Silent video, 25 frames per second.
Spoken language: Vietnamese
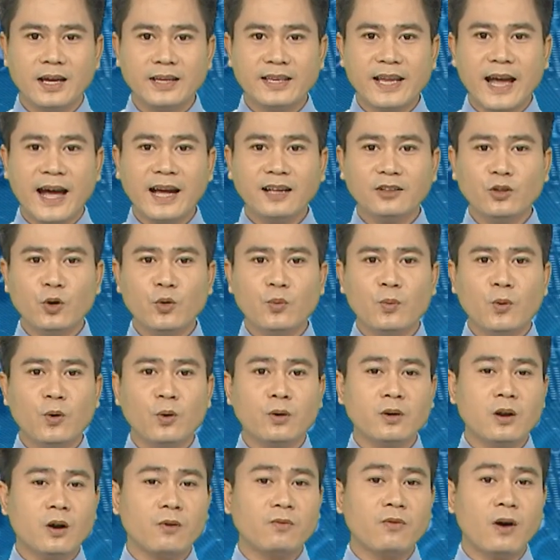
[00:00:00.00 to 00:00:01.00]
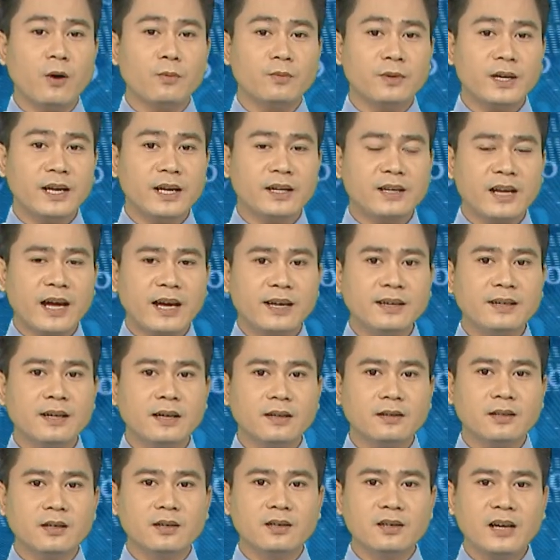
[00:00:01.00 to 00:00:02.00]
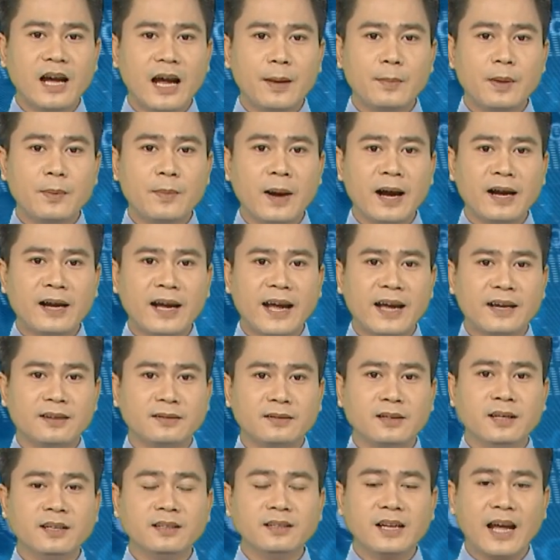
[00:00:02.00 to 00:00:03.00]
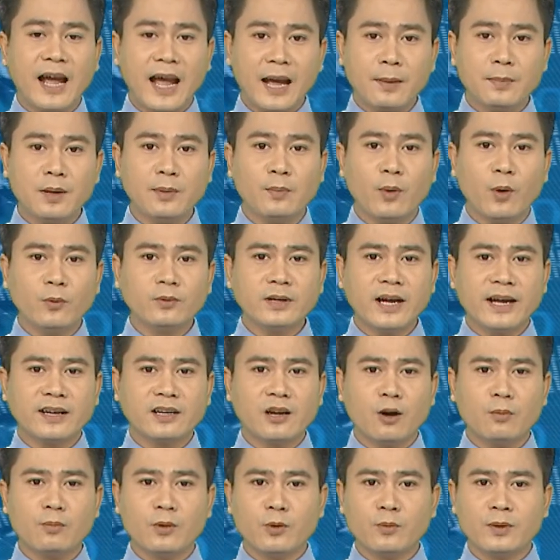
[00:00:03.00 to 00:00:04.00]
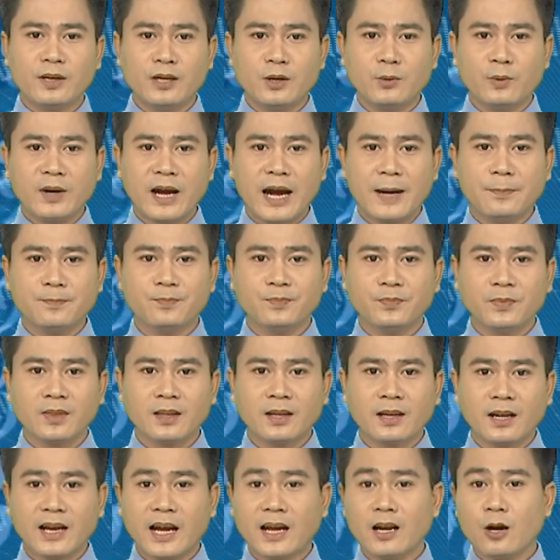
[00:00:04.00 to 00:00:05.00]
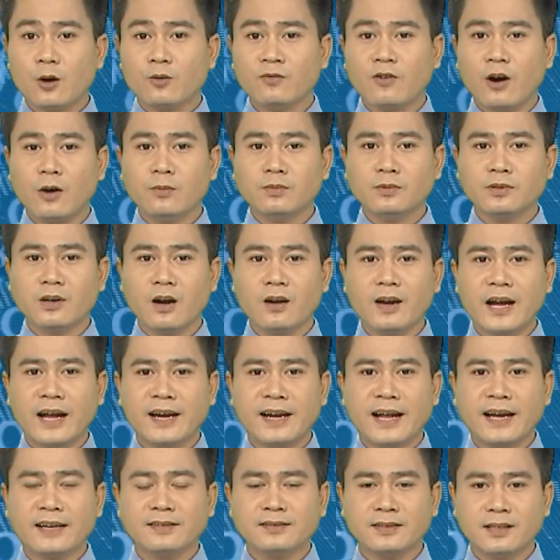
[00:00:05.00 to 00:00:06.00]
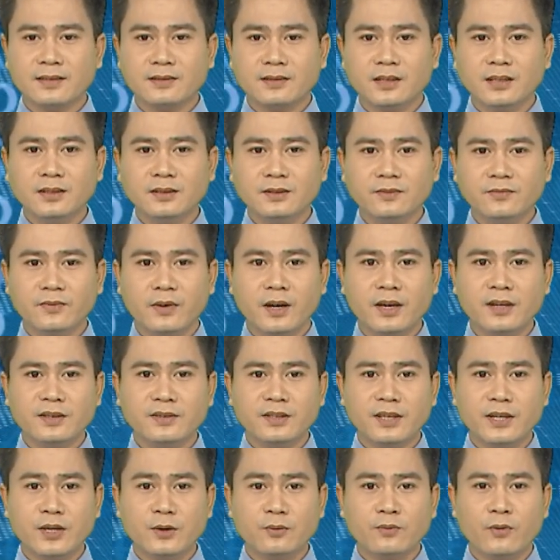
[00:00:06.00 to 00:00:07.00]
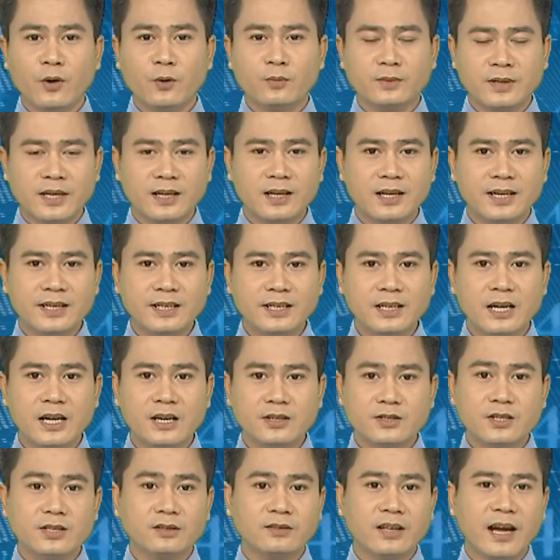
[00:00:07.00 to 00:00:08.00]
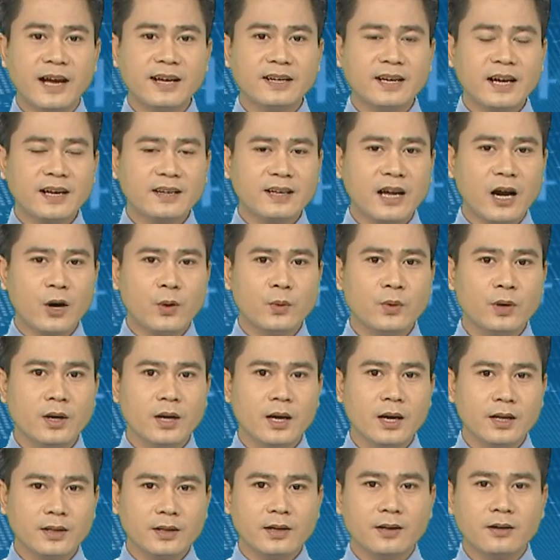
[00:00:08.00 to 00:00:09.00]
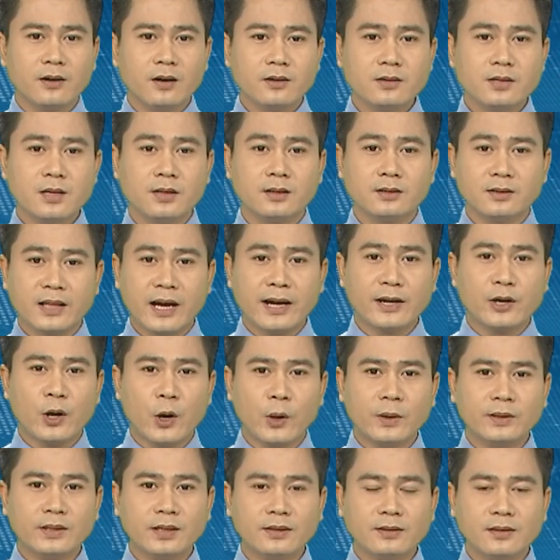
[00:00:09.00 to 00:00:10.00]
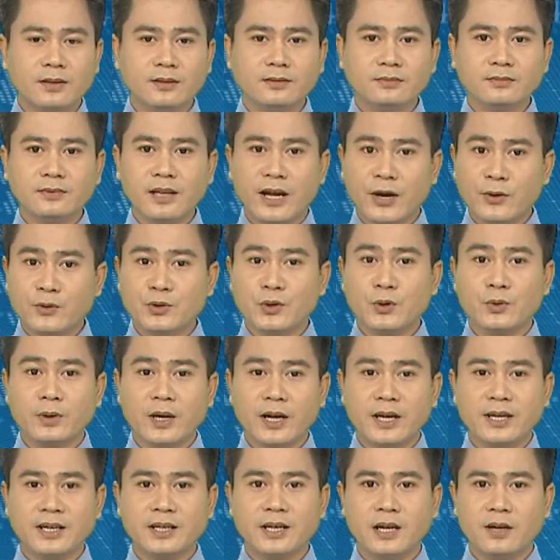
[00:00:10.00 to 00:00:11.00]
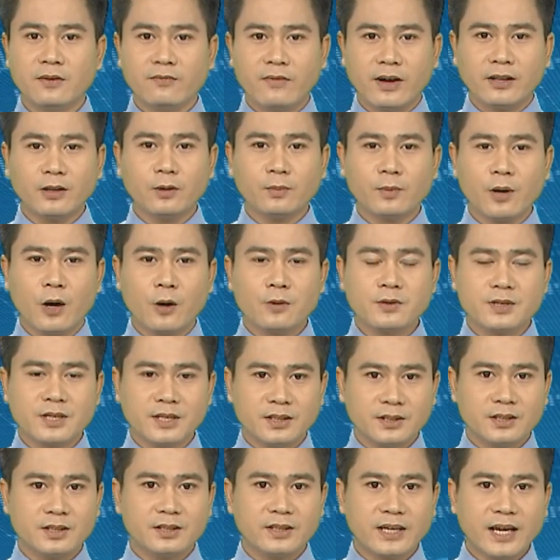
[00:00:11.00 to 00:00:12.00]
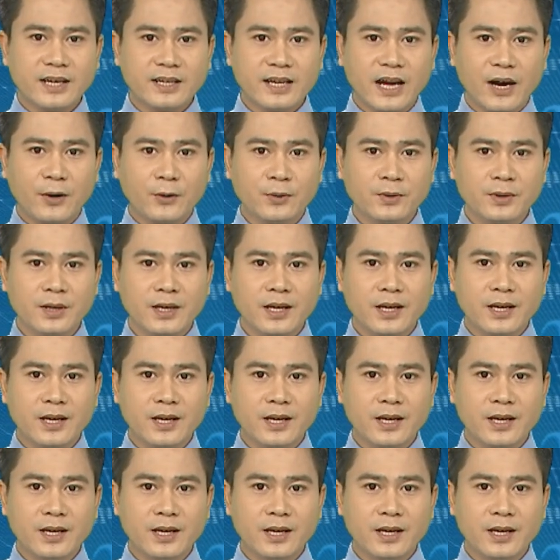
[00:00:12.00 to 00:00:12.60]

Giá thu mua đậu phộng hiện nay từ hai mươi ba nghìn đến hai mươi bốn nghìn đồng một kg. Cây đậu phộng có khả năng thích ứng với nhiều vùng địa lý, sinh thái khác nhau, nhưng có sự thay đổi thích ứng theo chu kỳ và tốc độ sinh trưởng khác nhau.